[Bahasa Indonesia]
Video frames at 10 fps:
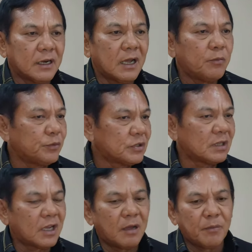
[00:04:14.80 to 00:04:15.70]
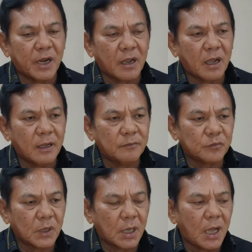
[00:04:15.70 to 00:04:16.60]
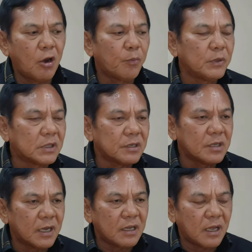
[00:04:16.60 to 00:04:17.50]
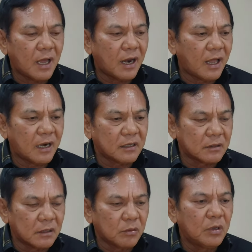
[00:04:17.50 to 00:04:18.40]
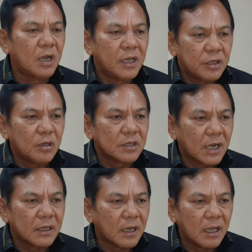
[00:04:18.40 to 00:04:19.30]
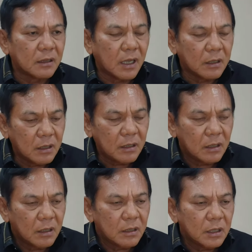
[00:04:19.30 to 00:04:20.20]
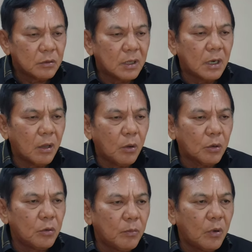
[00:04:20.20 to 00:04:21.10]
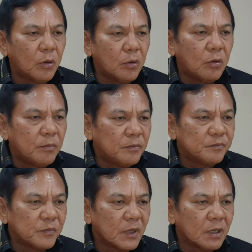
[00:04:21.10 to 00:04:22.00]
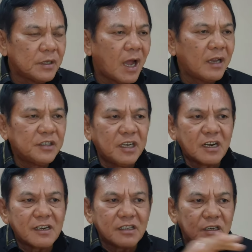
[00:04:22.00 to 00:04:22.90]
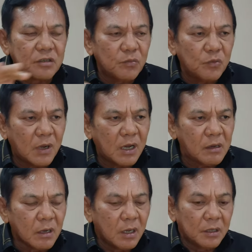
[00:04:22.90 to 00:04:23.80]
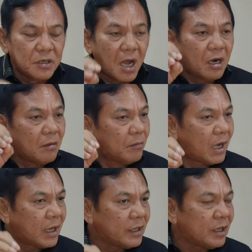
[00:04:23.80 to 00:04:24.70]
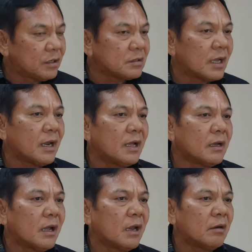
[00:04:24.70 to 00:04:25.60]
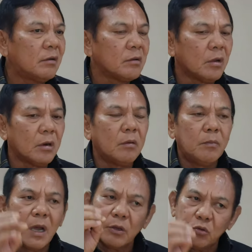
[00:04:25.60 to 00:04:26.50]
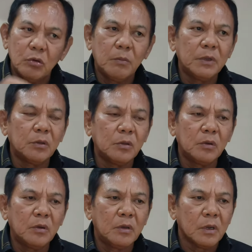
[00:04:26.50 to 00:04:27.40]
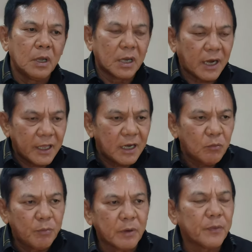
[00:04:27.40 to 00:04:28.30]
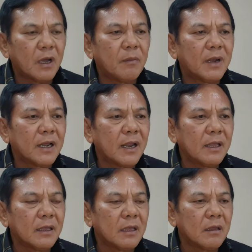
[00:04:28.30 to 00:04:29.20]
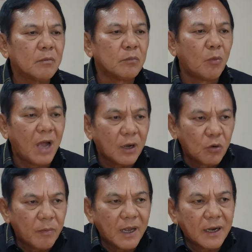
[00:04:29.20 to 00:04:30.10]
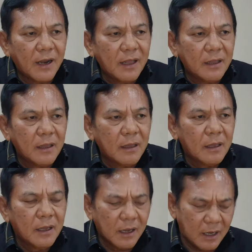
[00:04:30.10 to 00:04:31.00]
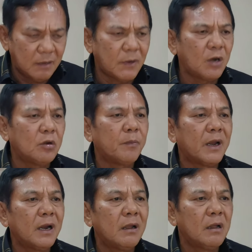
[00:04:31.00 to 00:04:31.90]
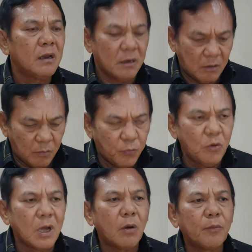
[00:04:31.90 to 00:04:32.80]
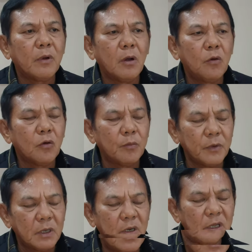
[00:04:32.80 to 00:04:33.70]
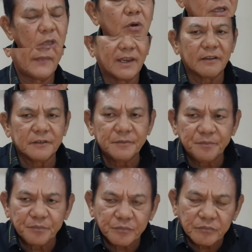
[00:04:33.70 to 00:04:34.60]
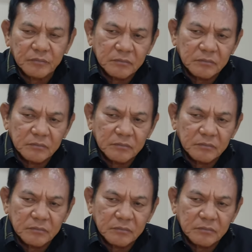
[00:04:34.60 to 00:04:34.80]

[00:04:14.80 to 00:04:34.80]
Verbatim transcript: Karena keputusan tangan mereka. Kalaupun terjadi hal-hal tertentu, itu yang saya katakan tadi, itu adalah oknum-oknum. Jangan generalisir semua Jangan lembaganya yang disalahkan. Lembaga itu sudah betul. Rakyat mau berpihak kemana lagi? Mau ngadu kemana lagi? Kan ngadu kepada punggawa-punggawa hukum ini. Gitulah kira-kira ya.